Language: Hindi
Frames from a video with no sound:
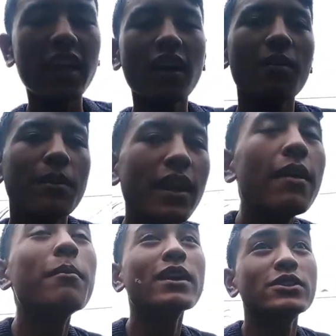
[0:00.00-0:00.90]
रहेगा हमारे
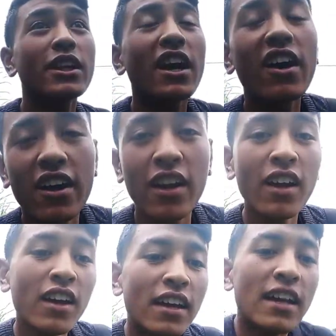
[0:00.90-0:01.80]
मस्जिद और
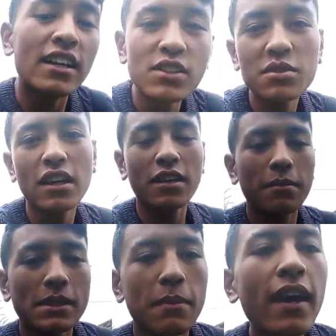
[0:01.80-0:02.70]
सुखे के
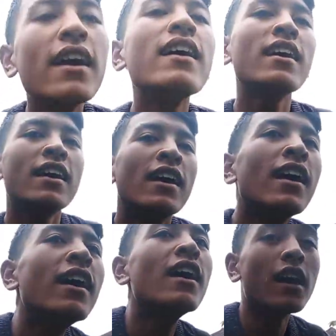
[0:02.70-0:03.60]
बीच में
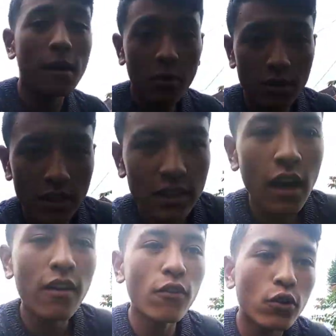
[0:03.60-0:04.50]
आप लोग देखना
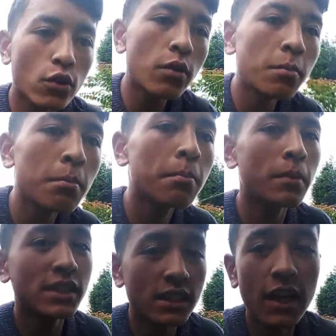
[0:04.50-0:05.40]
फ़ोटो
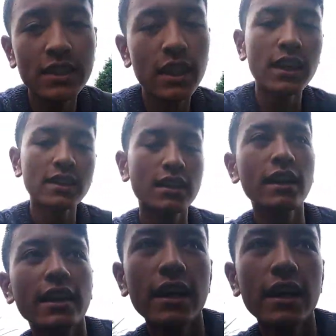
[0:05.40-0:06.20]
मज़ेदार से क्लिक